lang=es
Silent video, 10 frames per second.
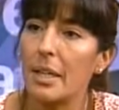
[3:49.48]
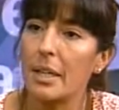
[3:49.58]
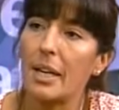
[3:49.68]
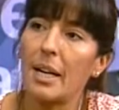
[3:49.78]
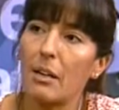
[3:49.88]

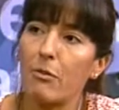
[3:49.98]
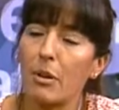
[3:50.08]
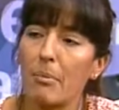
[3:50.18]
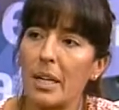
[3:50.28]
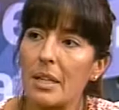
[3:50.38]
que la
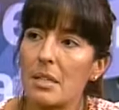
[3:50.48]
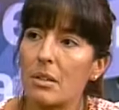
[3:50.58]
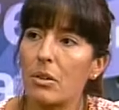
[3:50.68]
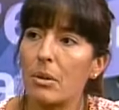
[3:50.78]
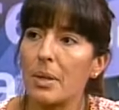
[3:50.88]
reforma del
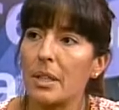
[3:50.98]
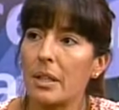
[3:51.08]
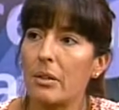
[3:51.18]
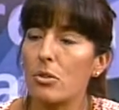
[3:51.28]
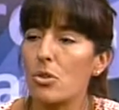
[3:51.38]

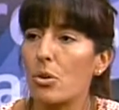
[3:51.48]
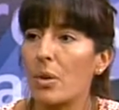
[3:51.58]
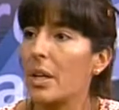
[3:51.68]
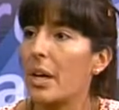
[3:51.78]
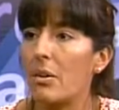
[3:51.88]
198 no
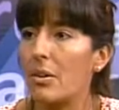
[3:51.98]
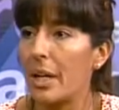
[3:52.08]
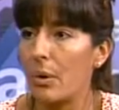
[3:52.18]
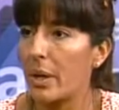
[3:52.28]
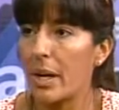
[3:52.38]
es de
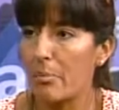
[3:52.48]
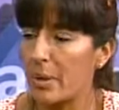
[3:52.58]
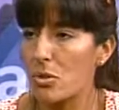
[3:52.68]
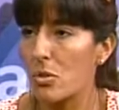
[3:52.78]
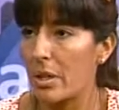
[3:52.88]
ahora y no es
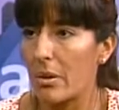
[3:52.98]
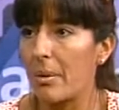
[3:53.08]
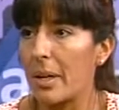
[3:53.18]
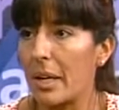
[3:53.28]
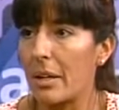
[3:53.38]
capricho del
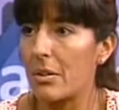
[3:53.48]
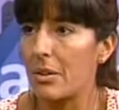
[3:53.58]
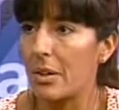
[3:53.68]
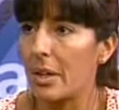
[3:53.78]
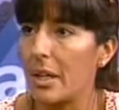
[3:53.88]

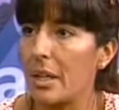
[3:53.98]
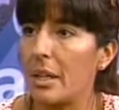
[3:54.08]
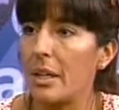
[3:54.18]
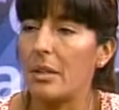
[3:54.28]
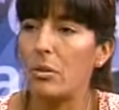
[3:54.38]
gobernador
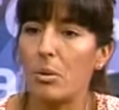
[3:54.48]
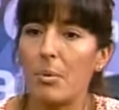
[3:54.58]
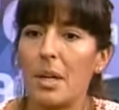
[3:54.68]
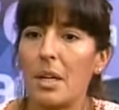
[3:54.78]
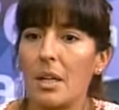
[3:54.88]
esto
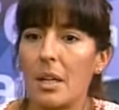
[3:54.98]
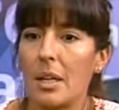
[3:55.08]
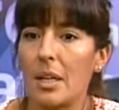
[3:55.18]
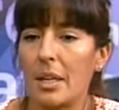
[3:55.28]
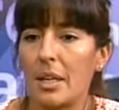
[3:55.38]
viene
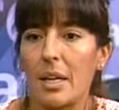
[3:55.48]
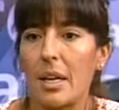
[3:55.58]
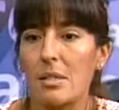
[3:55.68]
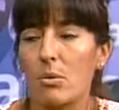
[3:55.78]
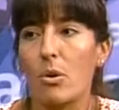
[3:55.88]
desde,
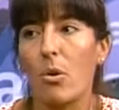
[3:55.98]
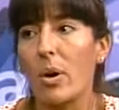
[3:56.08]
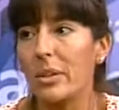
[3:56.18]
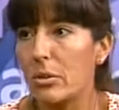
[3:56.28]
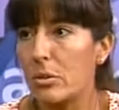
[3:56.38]
hace unos
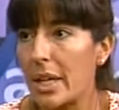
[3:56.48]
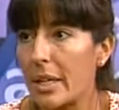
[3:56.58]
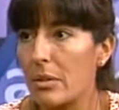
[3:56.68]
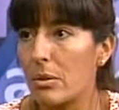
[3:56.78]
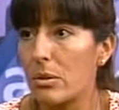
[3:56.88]
cuantos
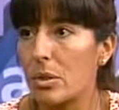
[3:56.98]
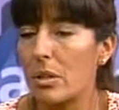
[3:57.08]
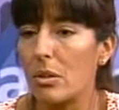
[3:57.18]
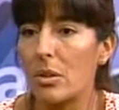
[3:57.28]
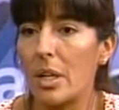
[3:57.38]
años,
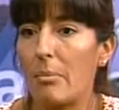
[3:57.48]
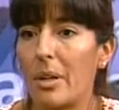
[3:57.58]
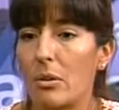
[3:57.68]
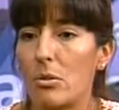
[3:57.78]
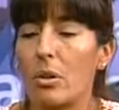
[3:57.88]
en donde el
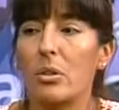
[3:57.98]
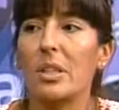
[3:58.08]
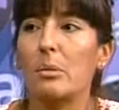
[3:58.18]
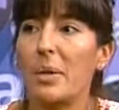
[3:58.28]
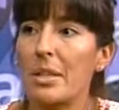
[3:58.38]
mendocino se
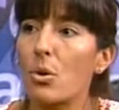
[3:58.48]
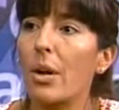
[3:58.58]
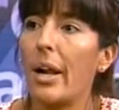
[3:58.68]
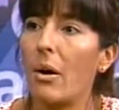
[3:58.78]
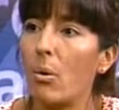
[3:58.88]
expresó
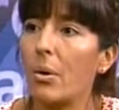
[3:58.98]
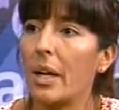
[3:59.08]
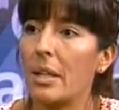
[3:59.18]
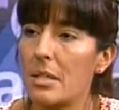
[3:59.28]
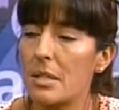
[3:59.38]
en la
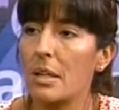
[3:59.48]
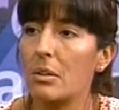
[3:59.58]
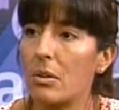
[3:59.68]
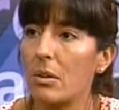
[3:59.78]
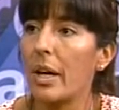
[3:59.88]
urna
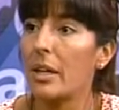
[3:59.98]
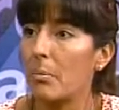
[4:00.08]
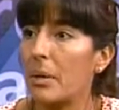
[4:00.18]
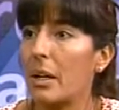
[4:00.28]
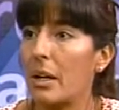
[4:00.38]
diciendo hay que
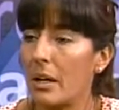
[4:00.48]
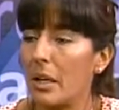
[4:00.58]
ponerle